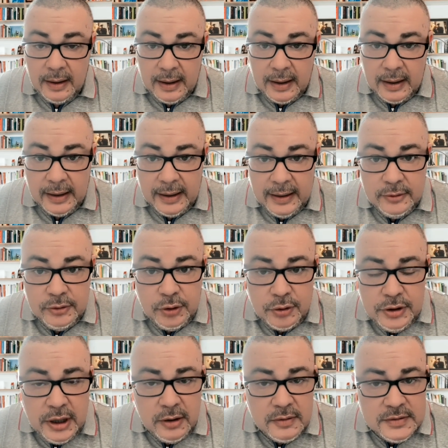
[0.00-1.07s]
Ale
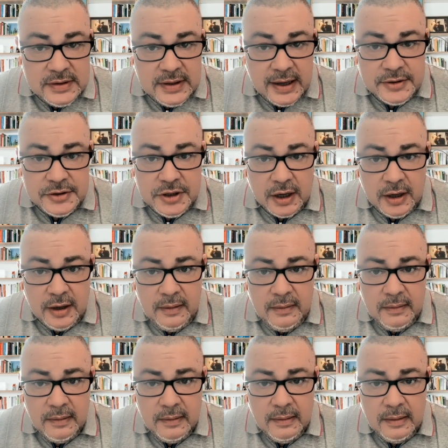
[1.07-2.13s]
to nie oznacza,
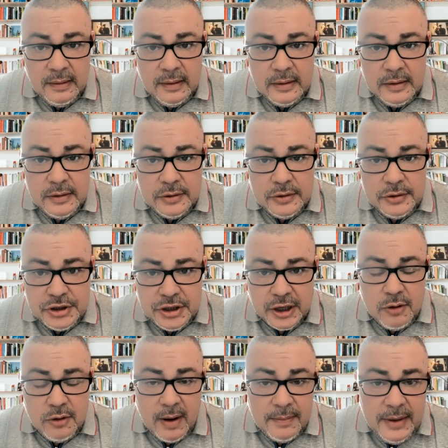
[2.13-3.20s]
że
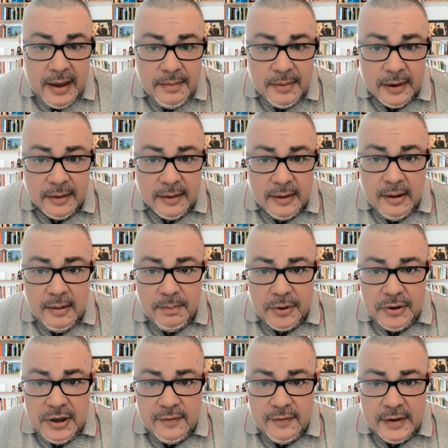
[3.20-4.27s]
kłamiemy,
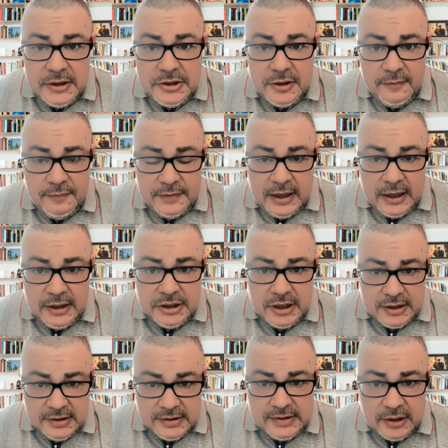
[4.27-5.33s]
ponieważ w
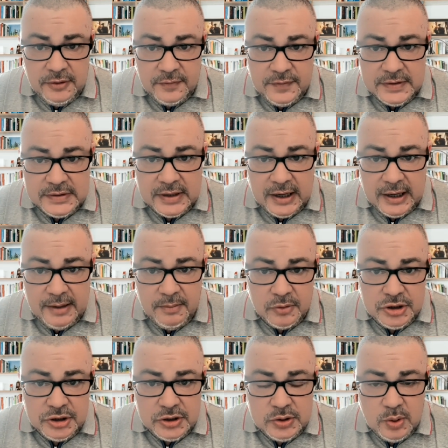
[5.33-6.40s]
nasze stanowiska
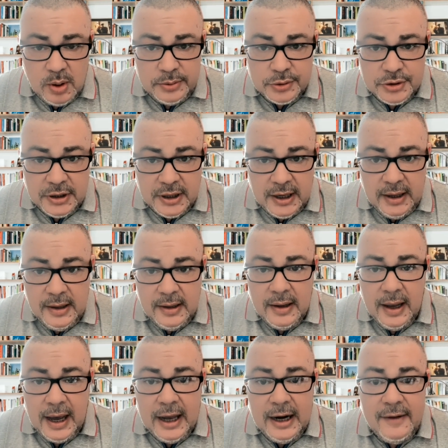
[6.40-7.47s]
może są różne,
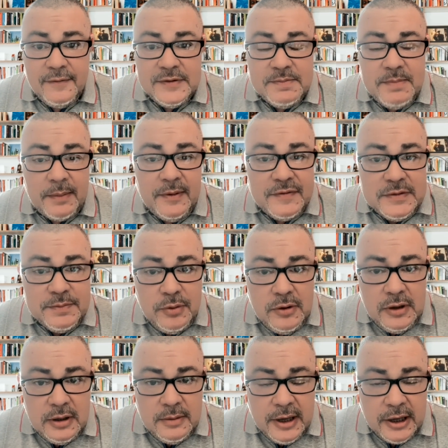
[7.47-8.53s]
ale mamy wspólny